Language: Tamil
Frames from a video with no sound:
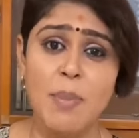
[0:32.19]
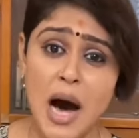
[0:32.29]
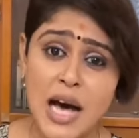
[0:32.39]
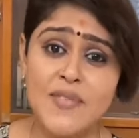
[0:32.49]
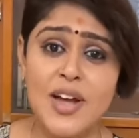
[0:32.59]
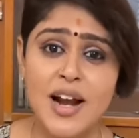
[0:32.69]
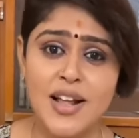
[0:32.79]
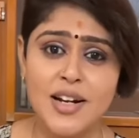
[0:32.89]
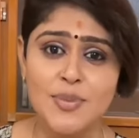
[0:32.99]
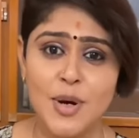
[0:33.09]

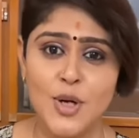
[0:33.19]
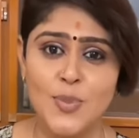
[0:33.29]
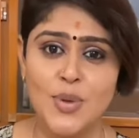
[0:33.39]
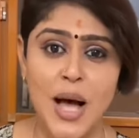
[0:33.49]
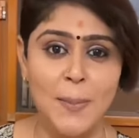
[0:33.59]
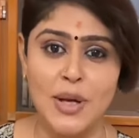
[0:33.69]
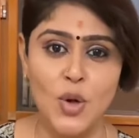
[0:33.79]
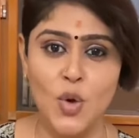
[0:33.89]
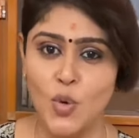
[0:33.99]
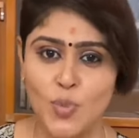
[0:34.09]
பார்வையாளர்கள் மட்டும்தான்
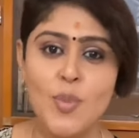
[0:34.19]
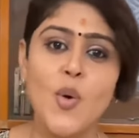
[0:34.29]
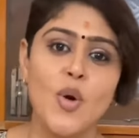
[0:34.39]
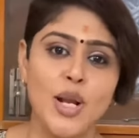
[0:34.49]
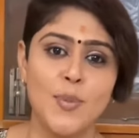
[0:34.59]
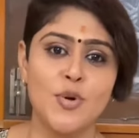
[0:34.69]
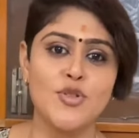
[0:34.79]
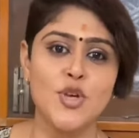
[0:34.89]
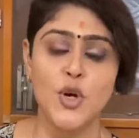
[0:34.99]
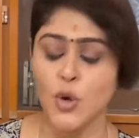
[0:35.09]
அப்படிங்கிற ஒரு உண்மை உங்களுக்கு
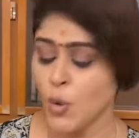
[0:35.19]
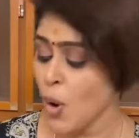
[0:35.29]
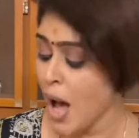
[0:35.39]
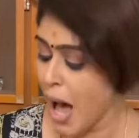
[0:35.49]
புரிஞ்சிருக்கணும்